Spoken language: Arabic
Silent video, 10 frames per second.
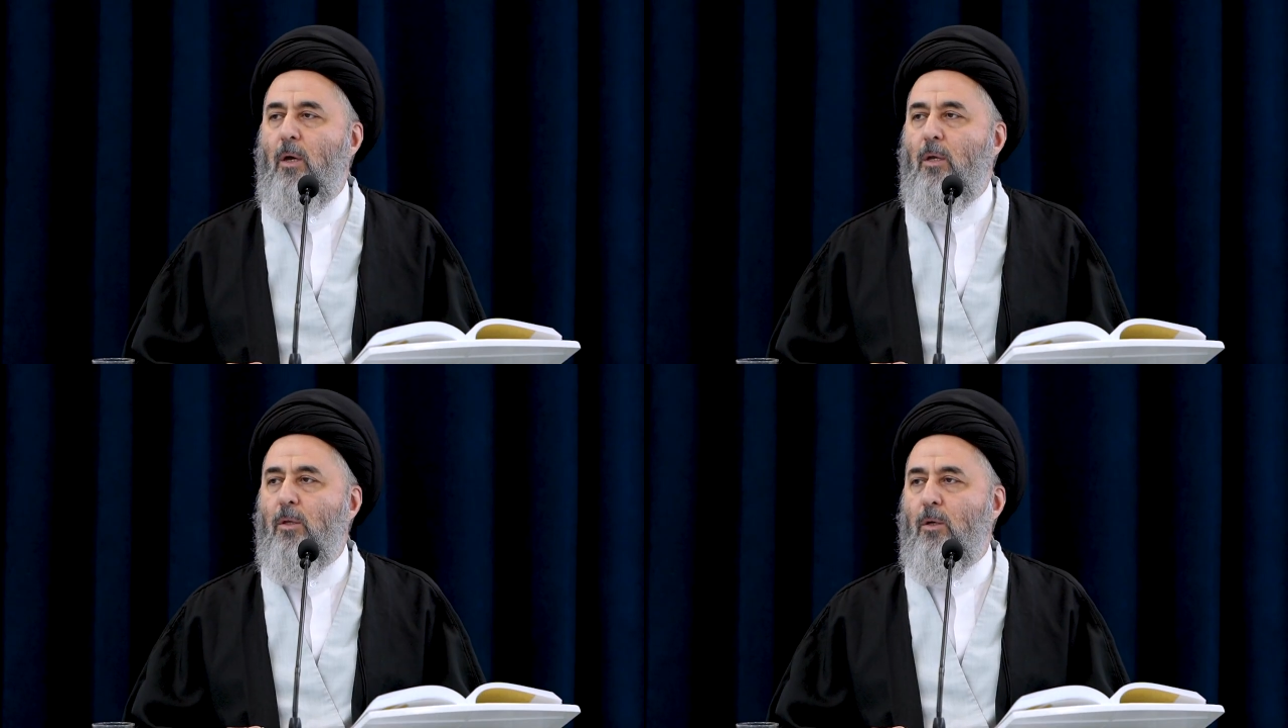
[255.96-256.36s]

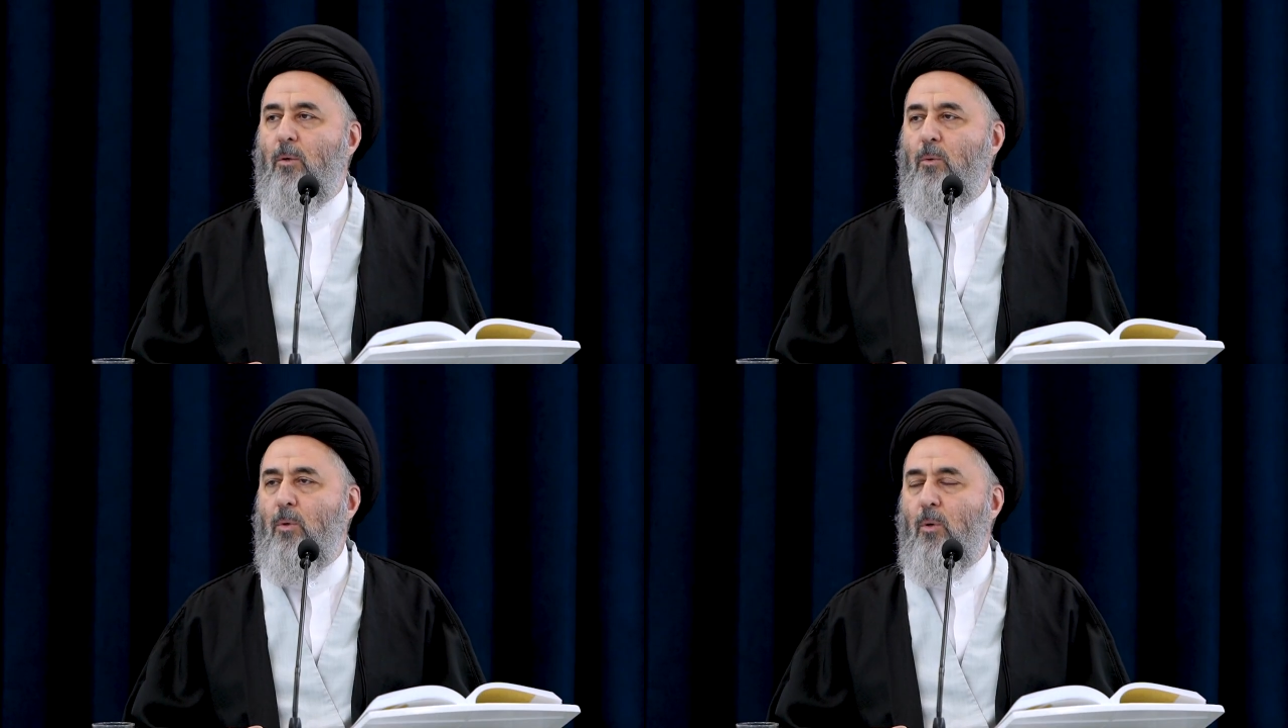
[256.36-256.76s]
أن
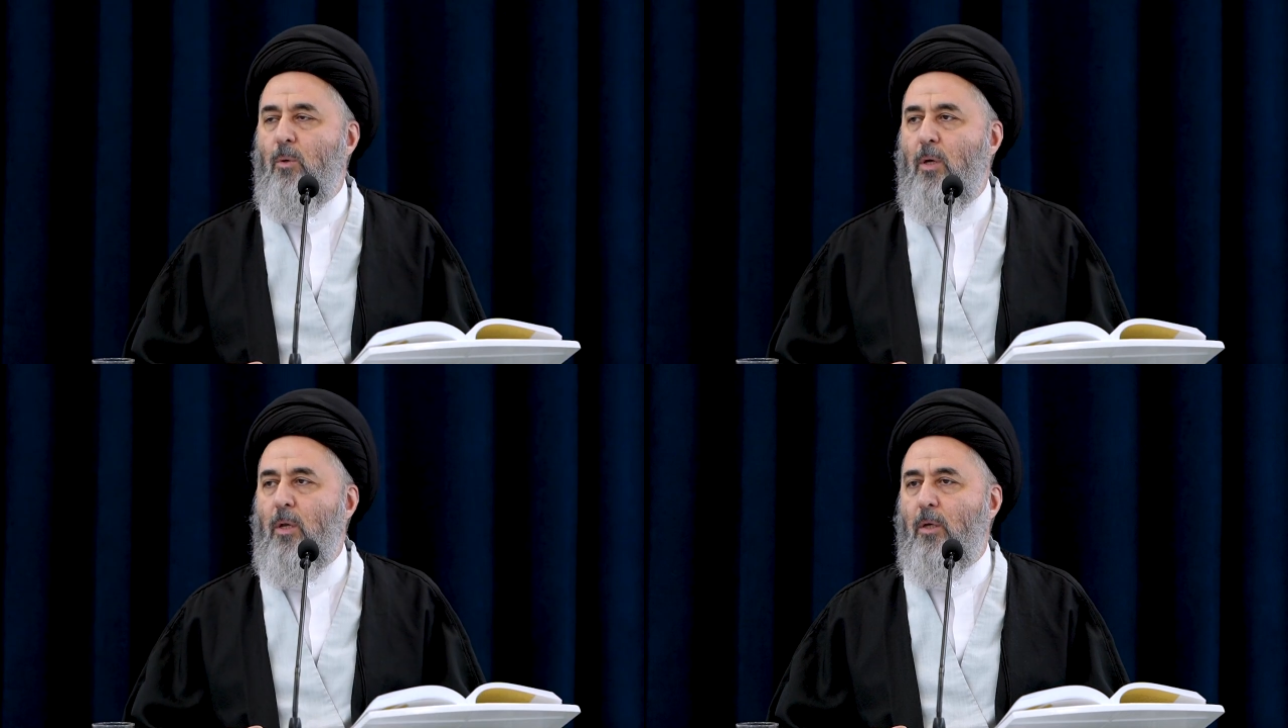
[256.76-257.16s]
تكون
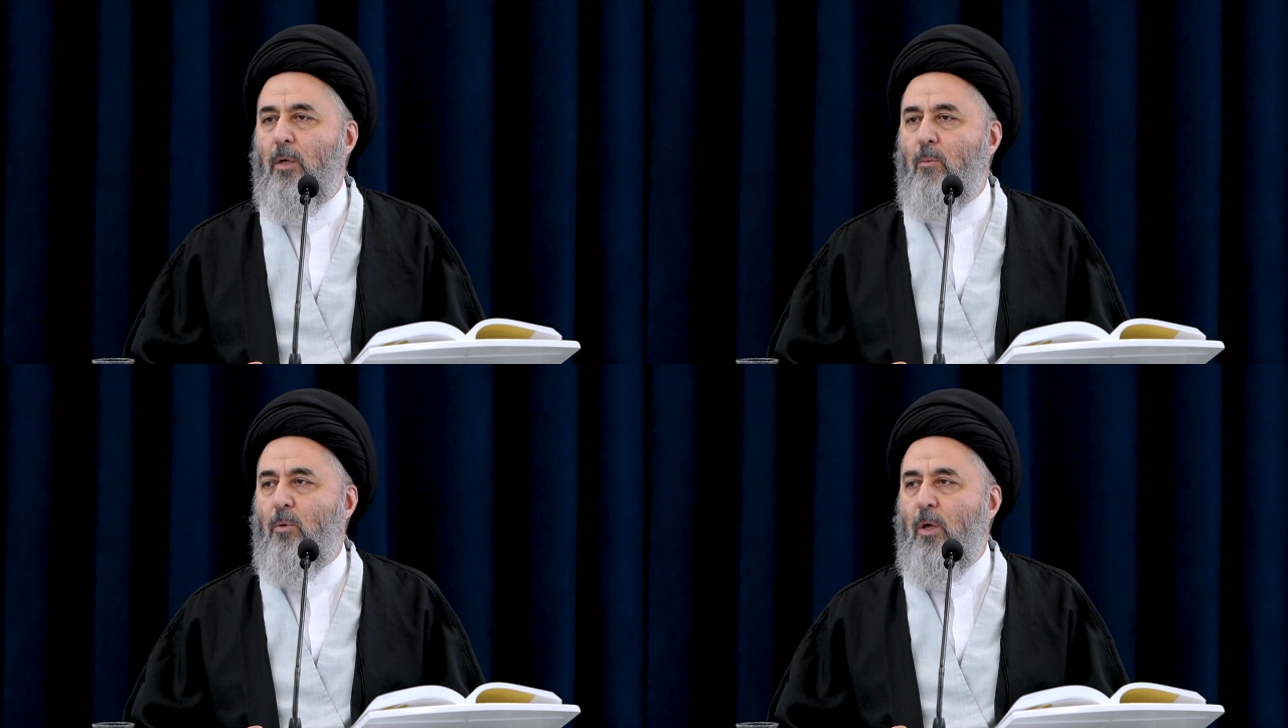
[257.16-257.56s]

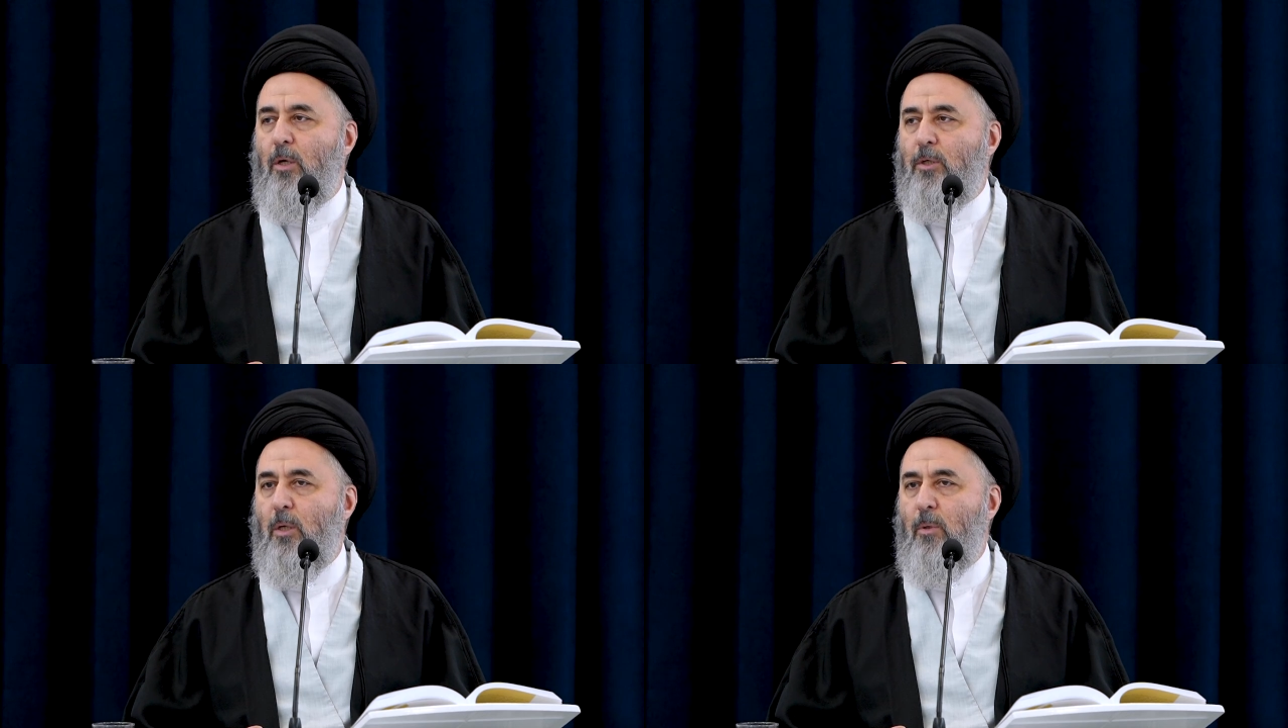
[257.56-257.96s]
هنالك
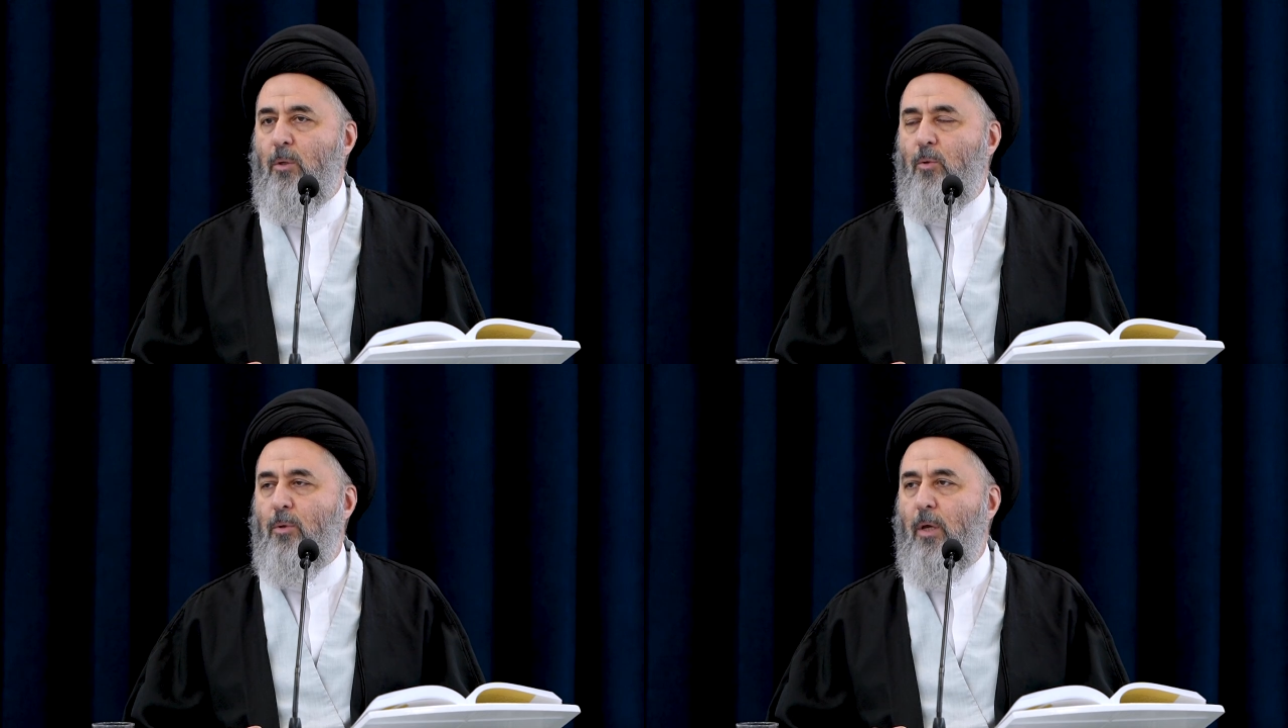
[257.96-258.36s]

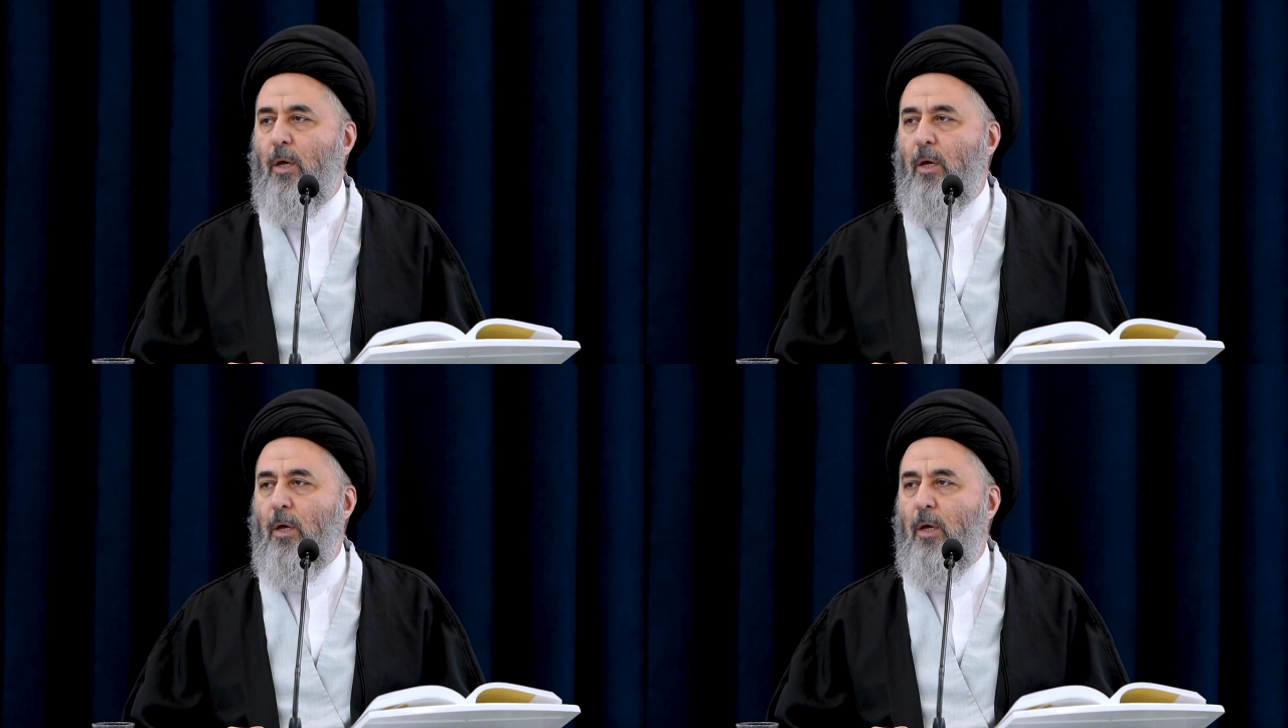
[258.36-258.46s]
مناسبة